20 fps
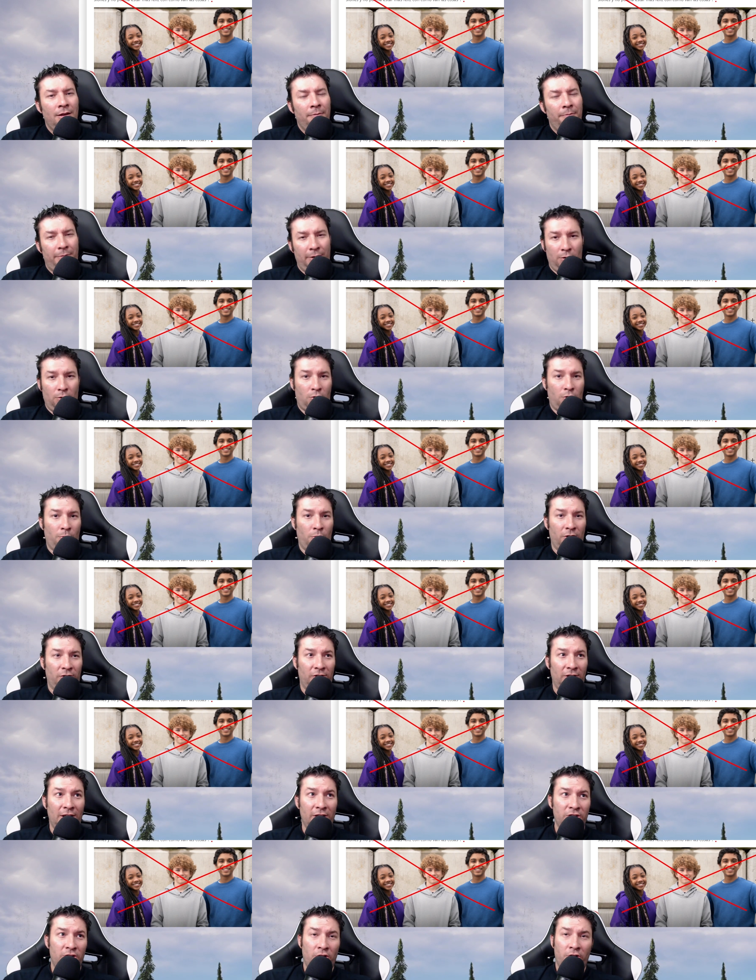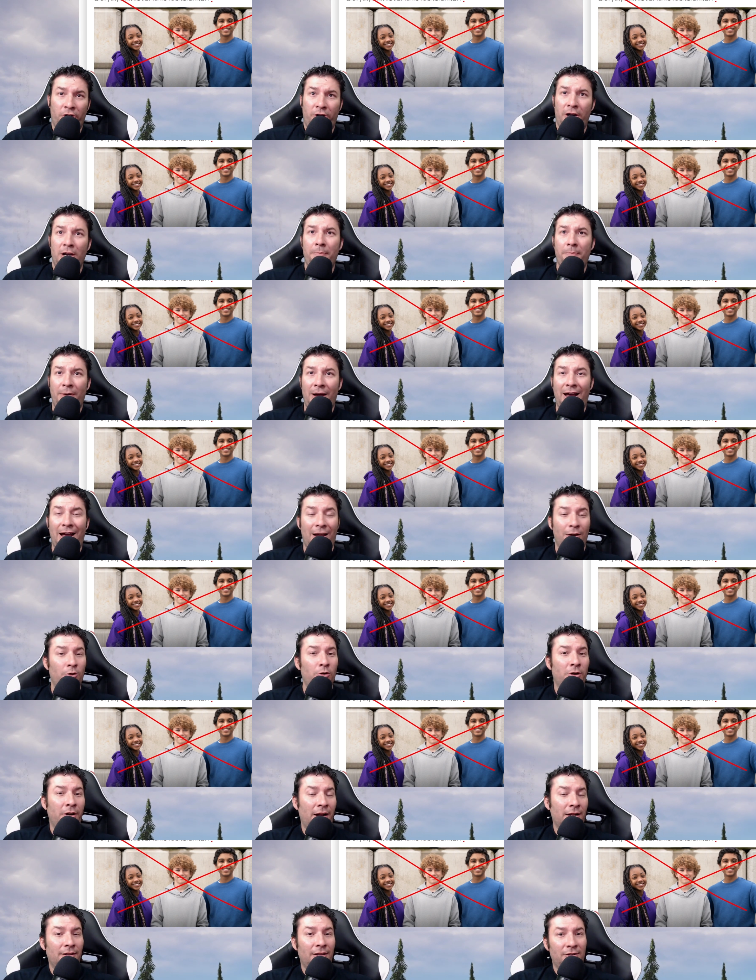Pero como decía John Ripa, a los
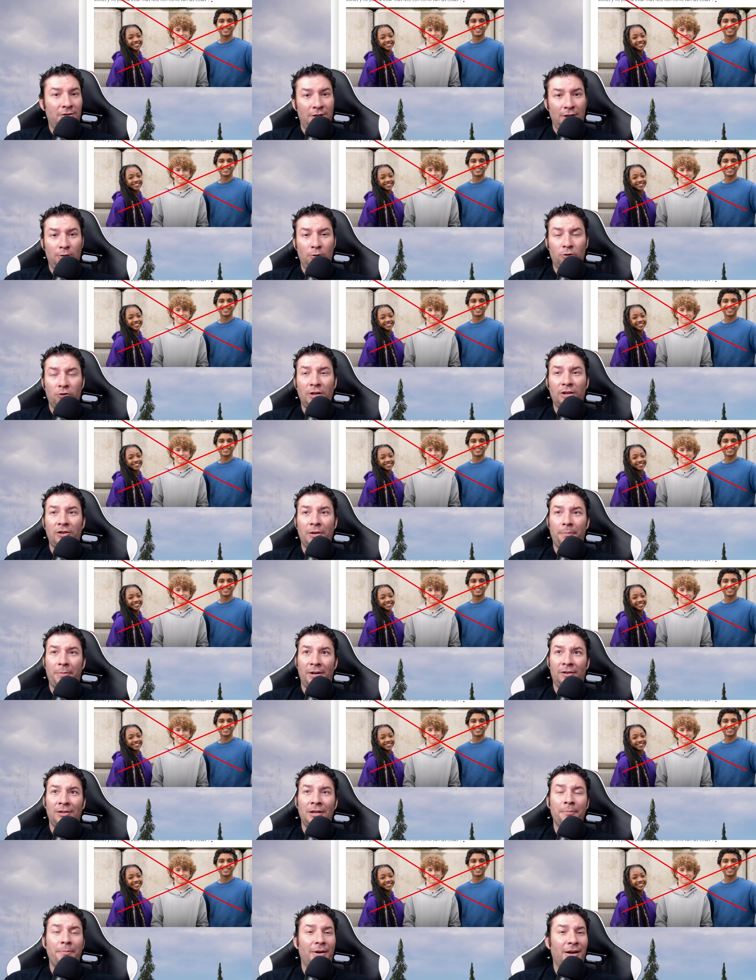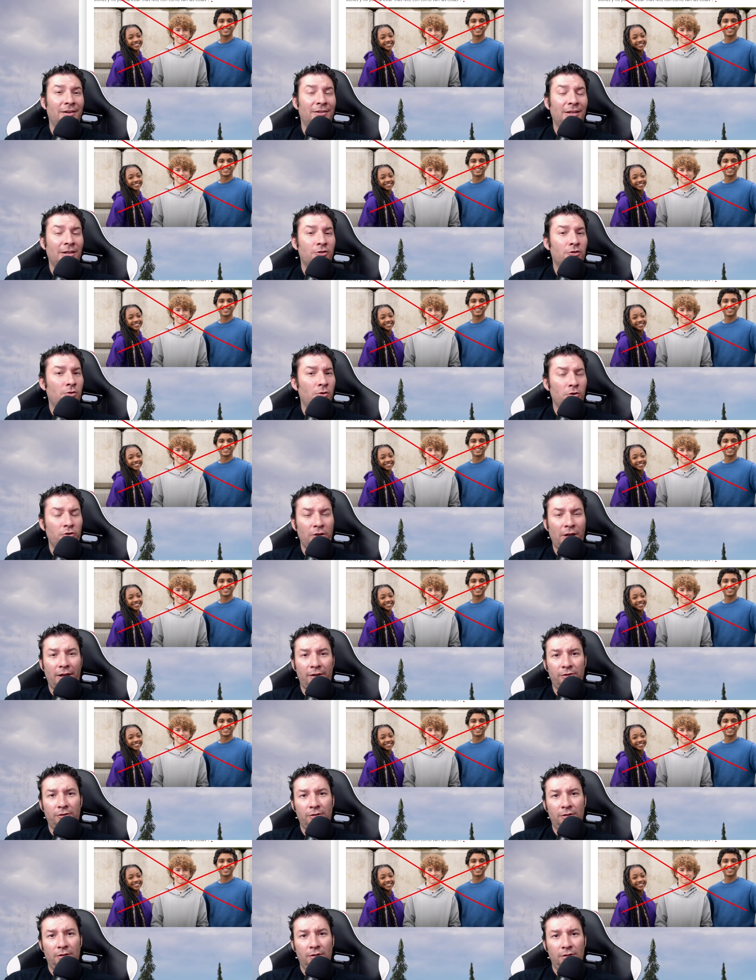grandecitos que se prestan para estas
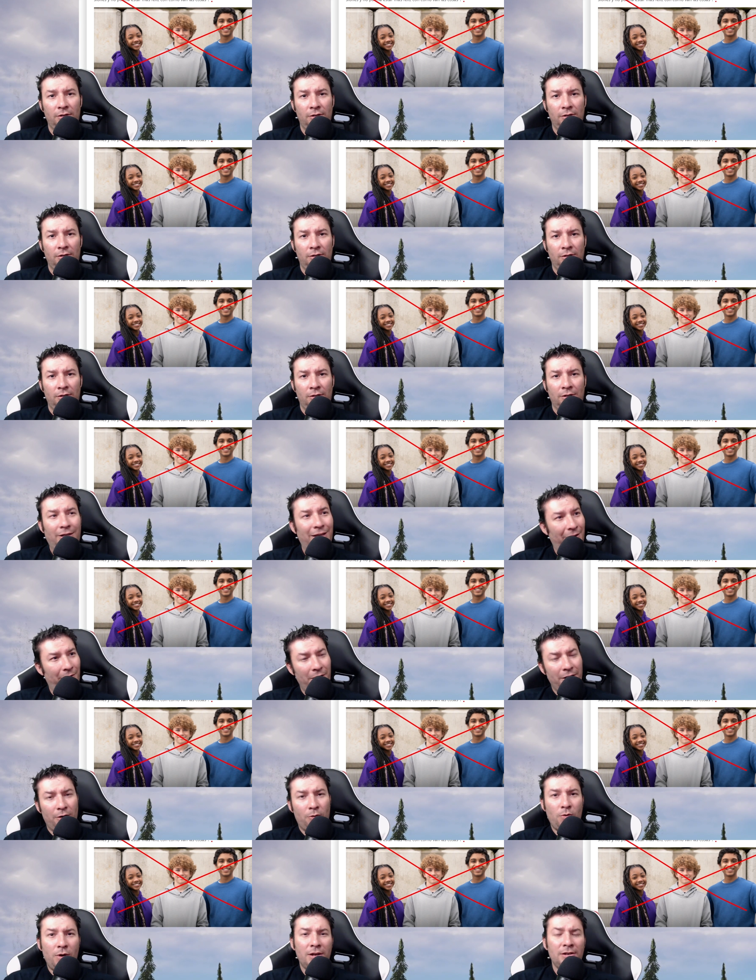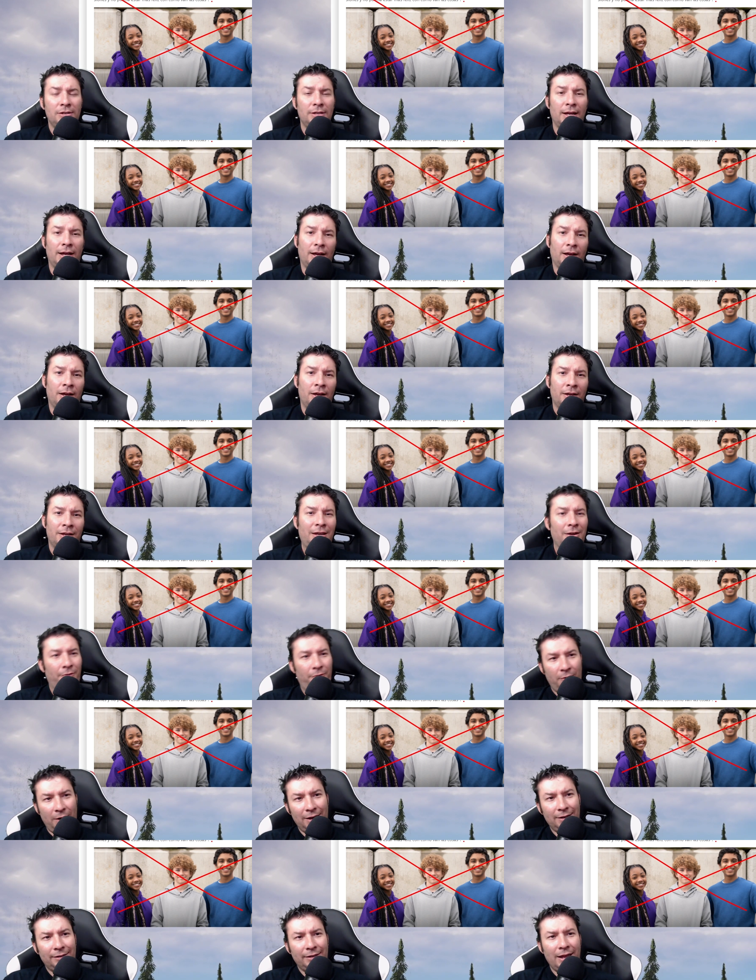cosas. ¡Qué vergüenza! qué
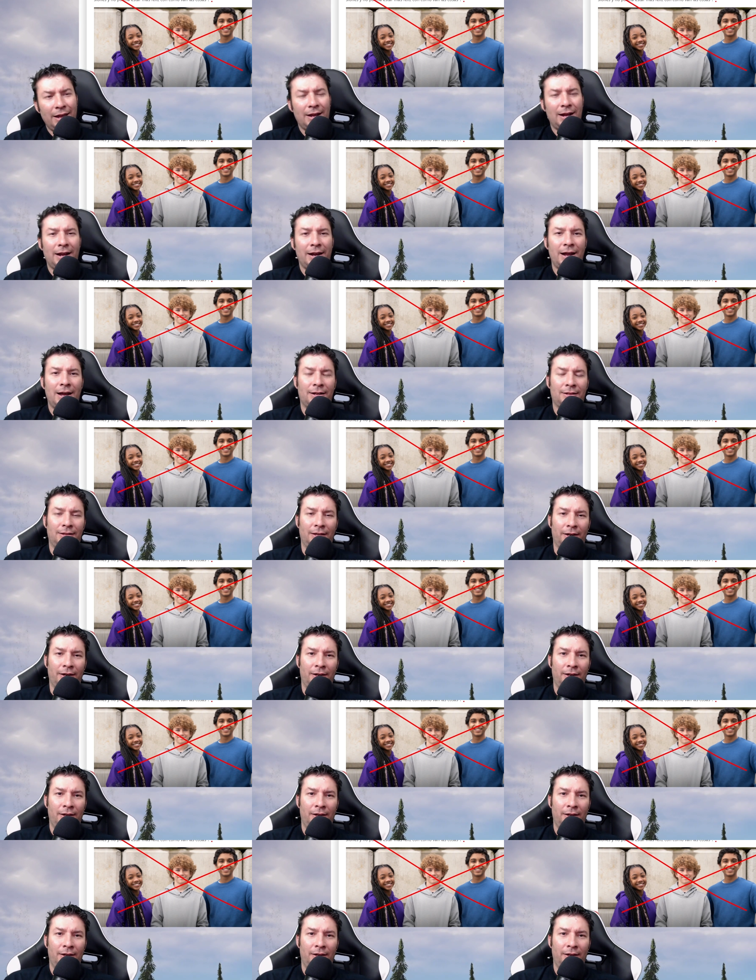falta de carácter,